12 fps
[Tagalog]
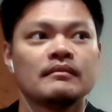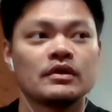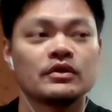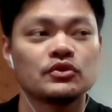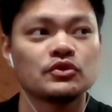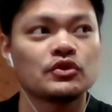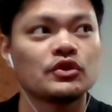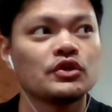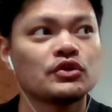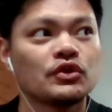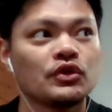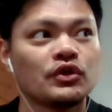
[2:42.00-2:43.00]

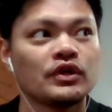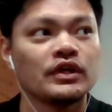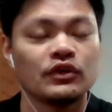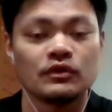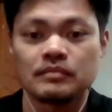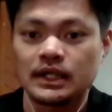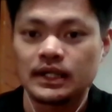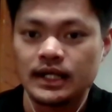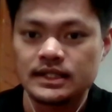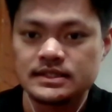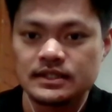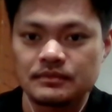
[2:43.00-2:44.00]
magtutuloy-tuloy yung
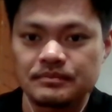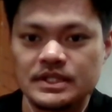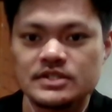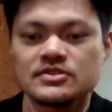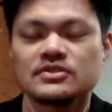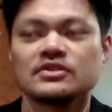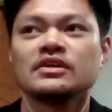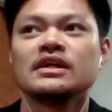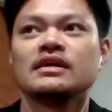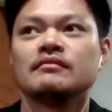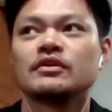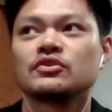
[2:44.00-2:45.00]
paglakas ng piso
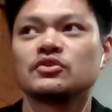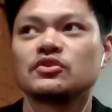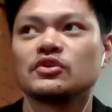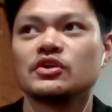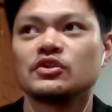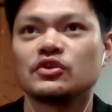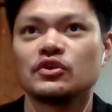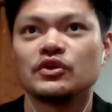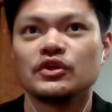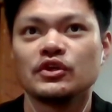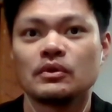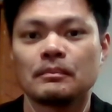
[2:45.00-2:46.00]

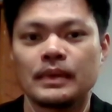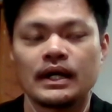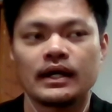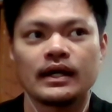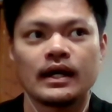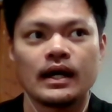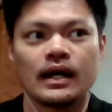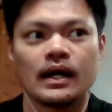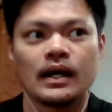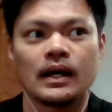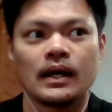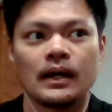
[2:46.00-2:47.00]
magtutuloy-tuloy yung pag
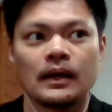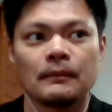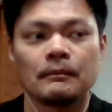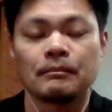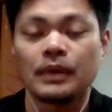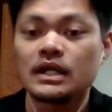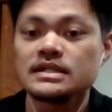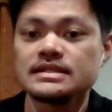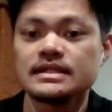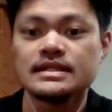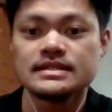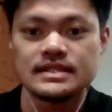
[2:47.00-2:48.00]
uh,
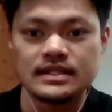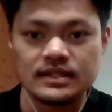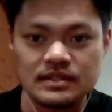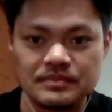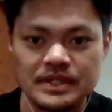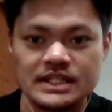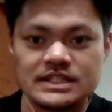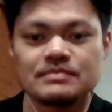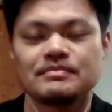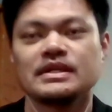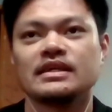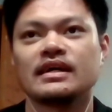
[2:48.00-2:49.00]
policy easing ni
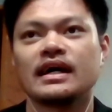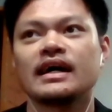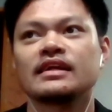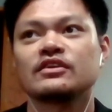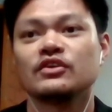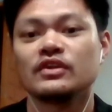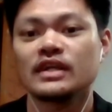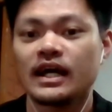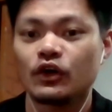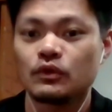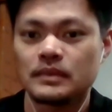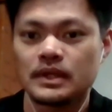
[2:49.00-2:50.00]
BSP. At yun
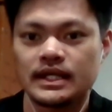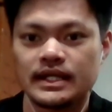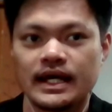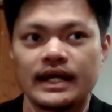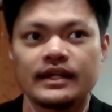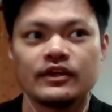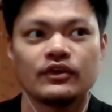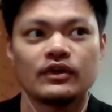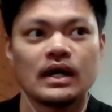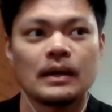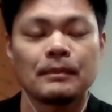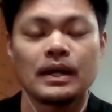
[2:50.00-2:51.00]
nga, kung mangyayari
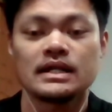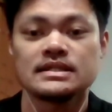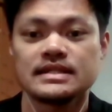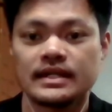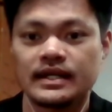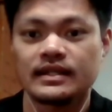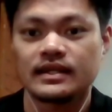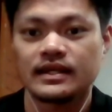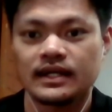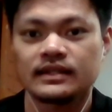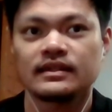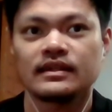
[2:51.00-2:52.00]
yung uh, policy rate
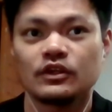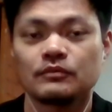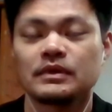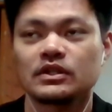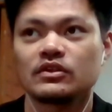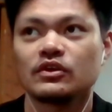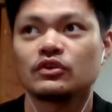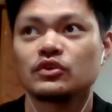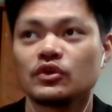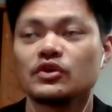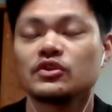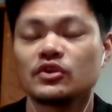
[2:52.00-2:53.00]
cut, yung, yung
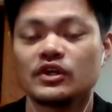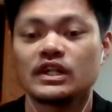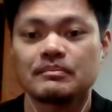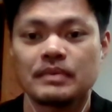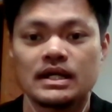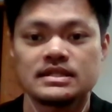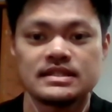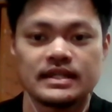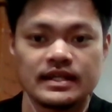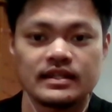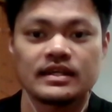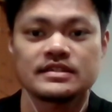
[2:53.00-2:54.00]
tuloy-tuloy na policy
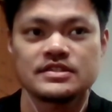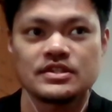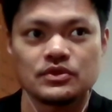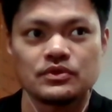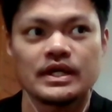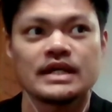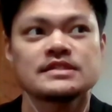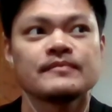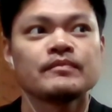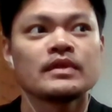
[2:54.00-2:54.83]
rate cut sa US,